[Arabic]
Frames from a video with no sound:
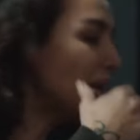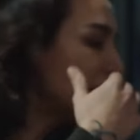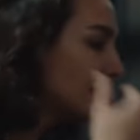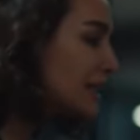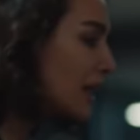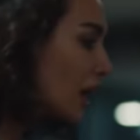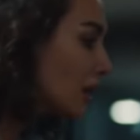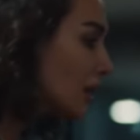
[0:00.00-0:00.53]

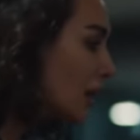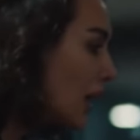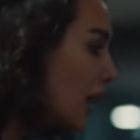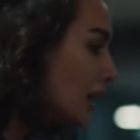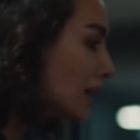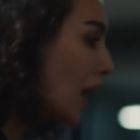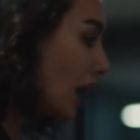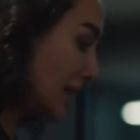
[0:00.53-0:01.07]
الإنسان
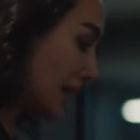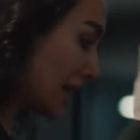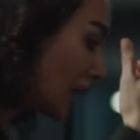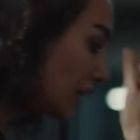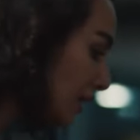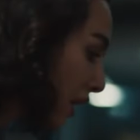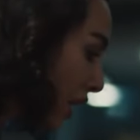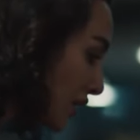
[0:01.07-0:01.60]
لأي
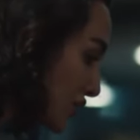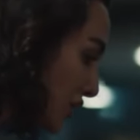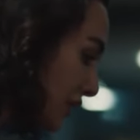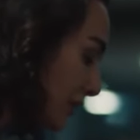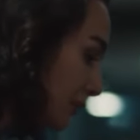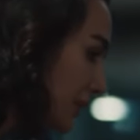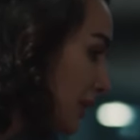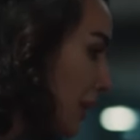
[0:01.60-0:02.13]
مرحلة
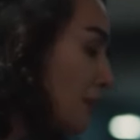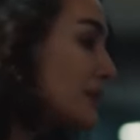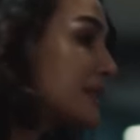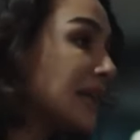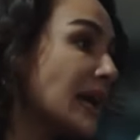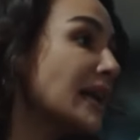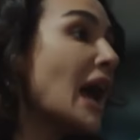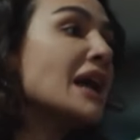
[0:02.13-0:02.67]
ممكن ينحط
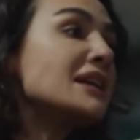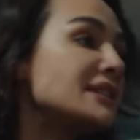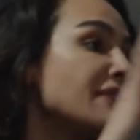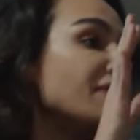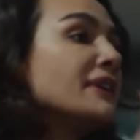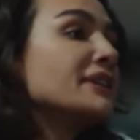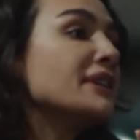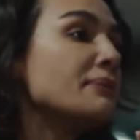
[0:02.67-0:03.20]
وأنت كل
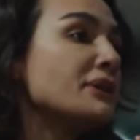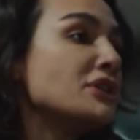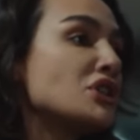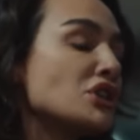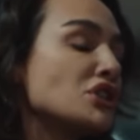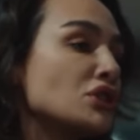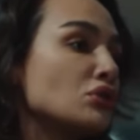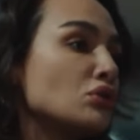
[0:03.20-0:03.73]
مرة
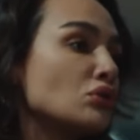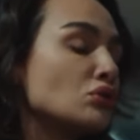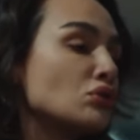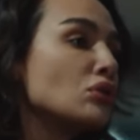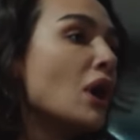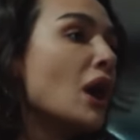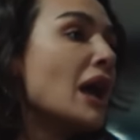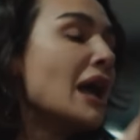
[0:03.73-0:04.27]
بتفاجئني
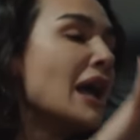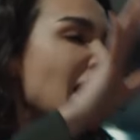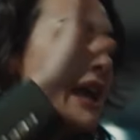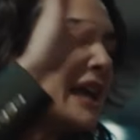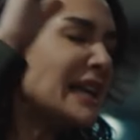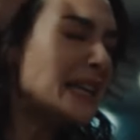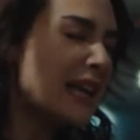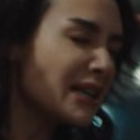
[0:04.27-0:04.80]
بمستواك
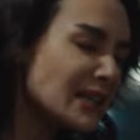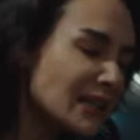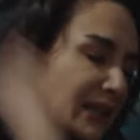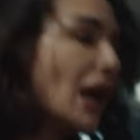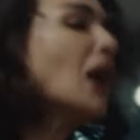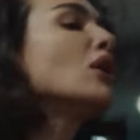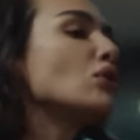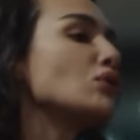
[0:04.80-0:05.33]
يا
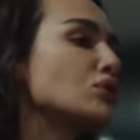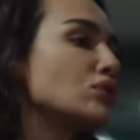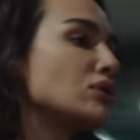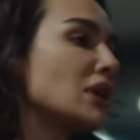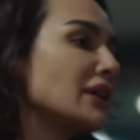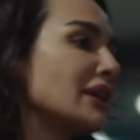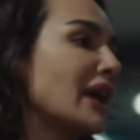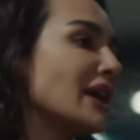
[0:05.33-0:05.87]
عيب شو ما
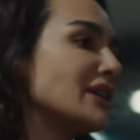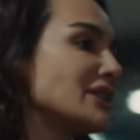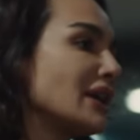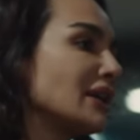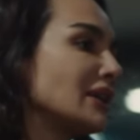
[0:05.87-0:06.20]
عليك وعلى هيك